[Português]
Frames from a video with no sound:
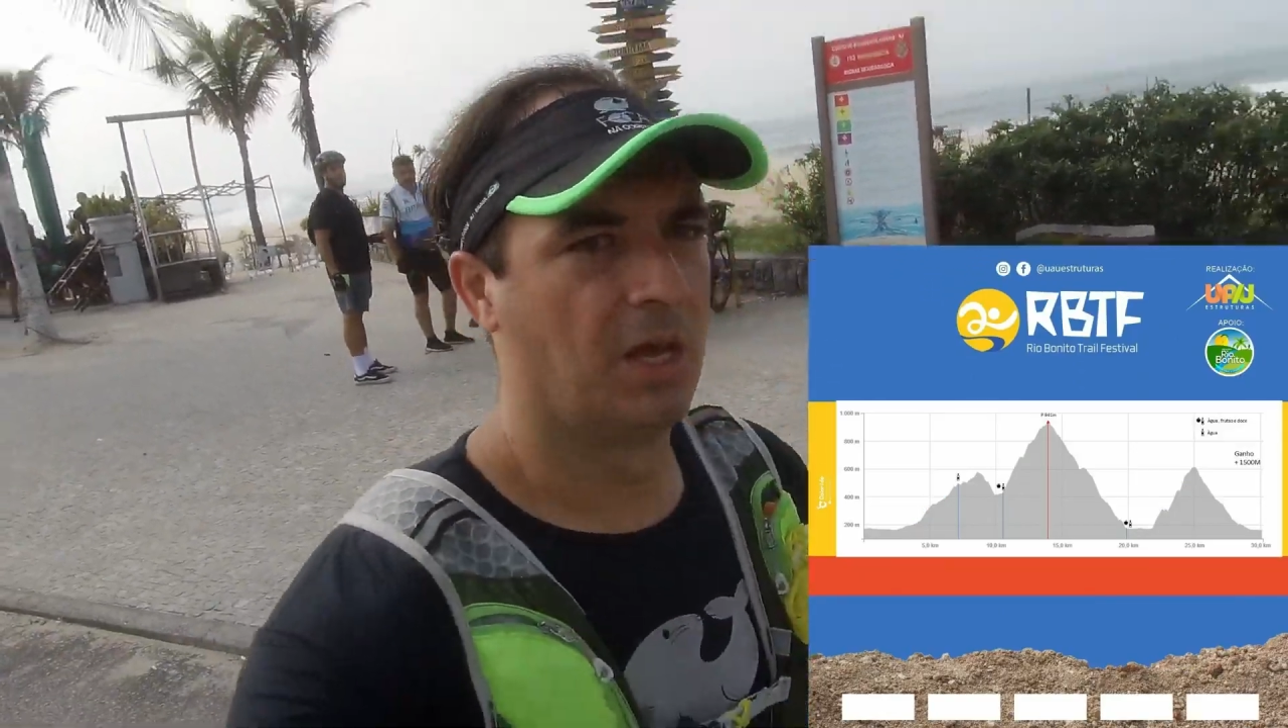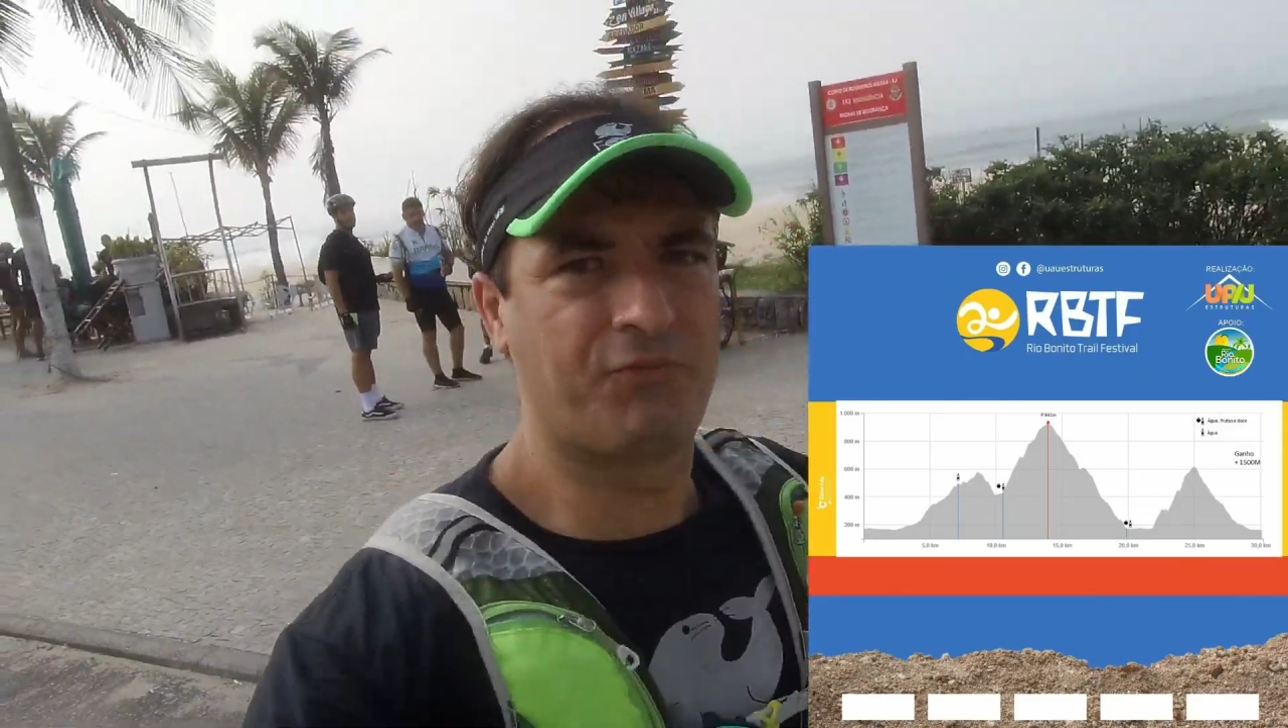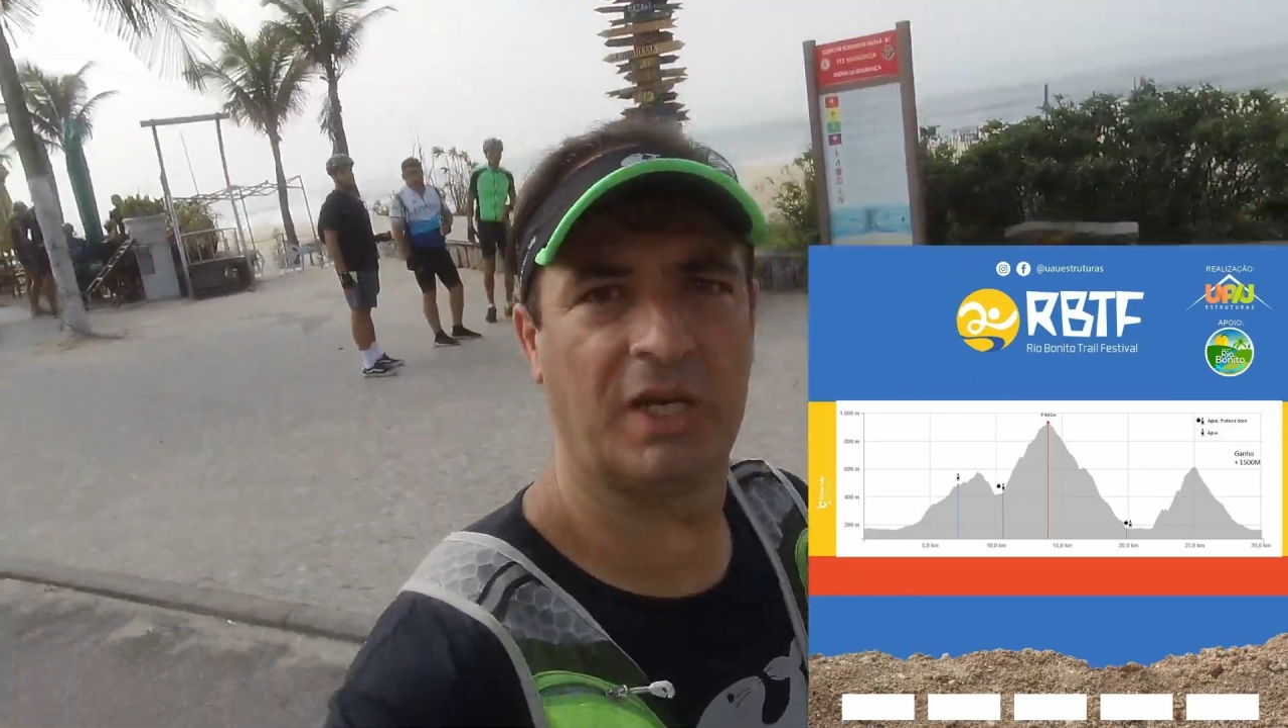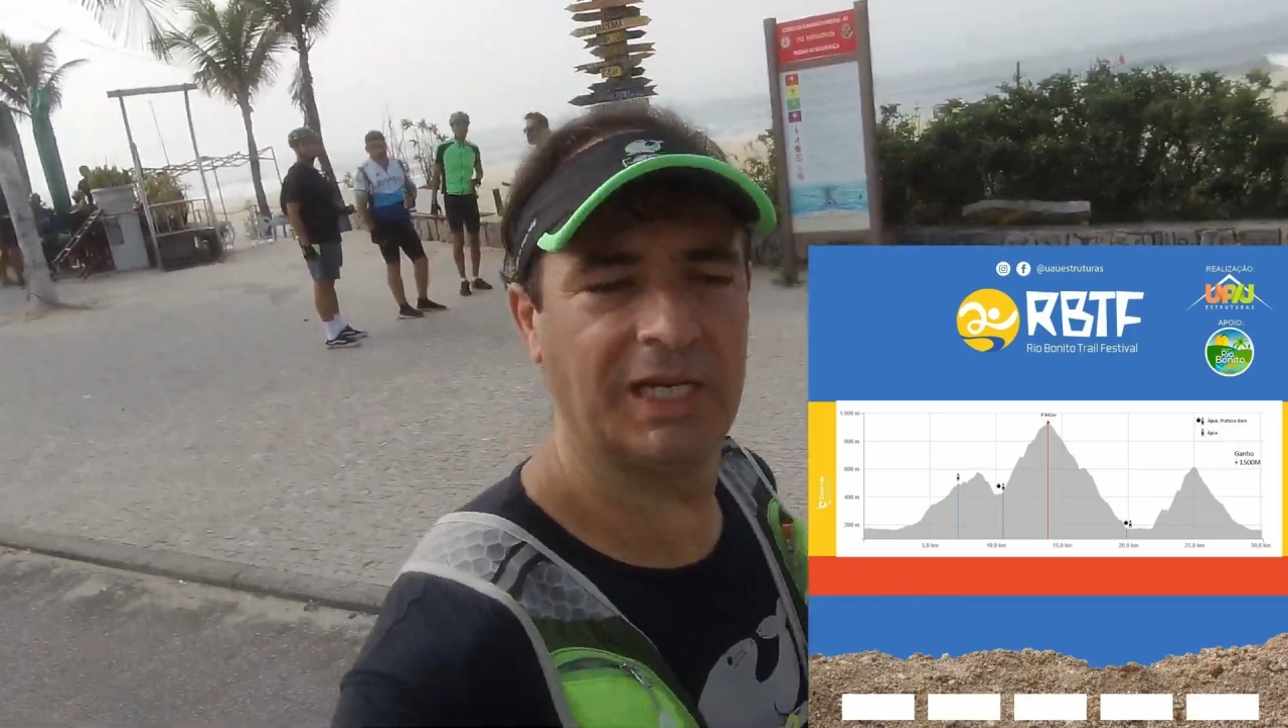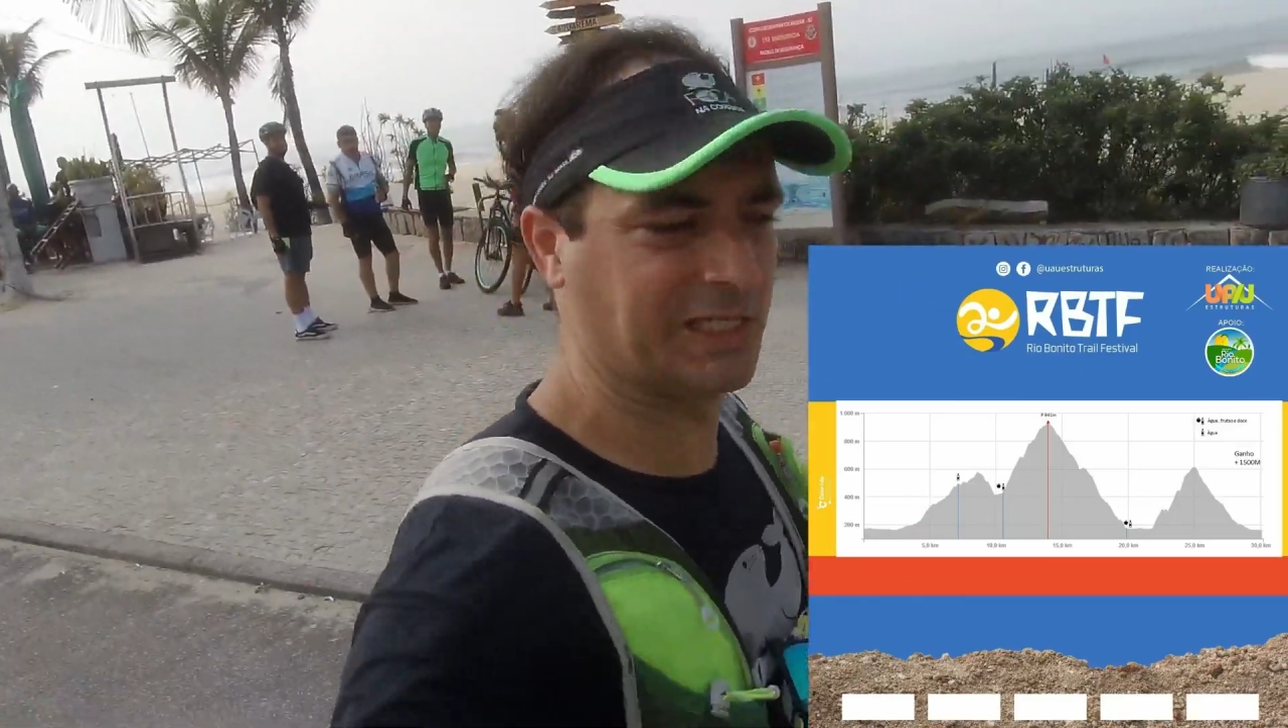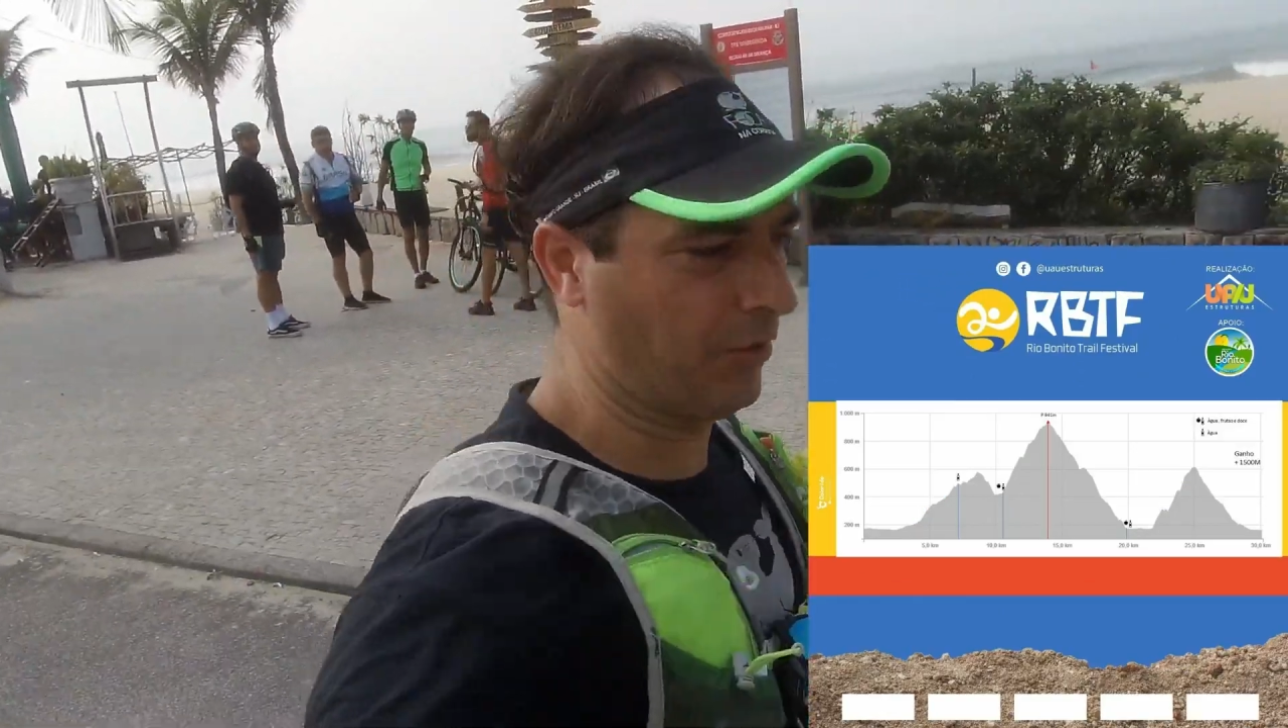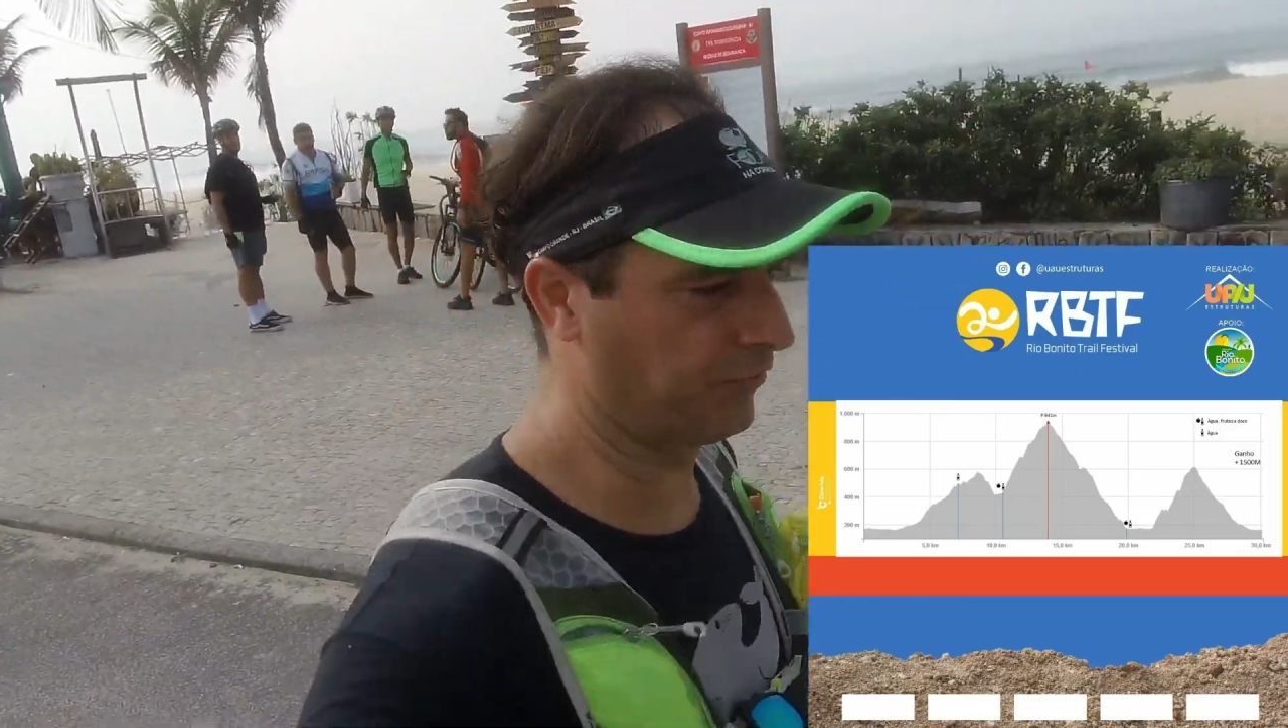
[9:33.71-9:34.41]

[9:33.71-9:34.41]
finalizar